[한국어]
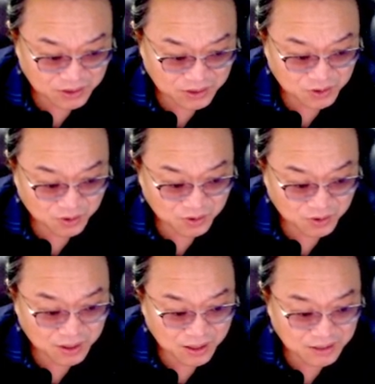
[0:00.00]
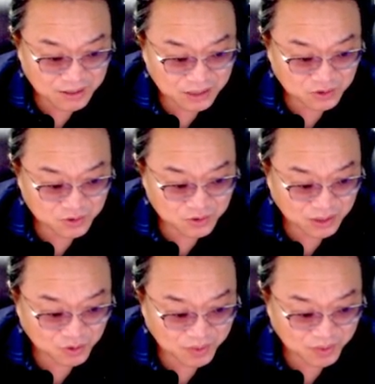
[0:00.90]
한쪽
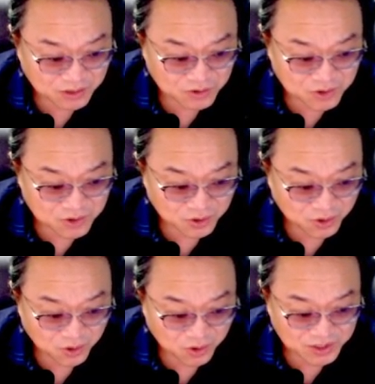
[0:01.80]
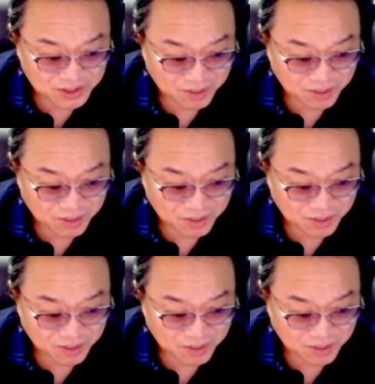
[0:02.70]
사주고 한쪽 팔아주는 정도.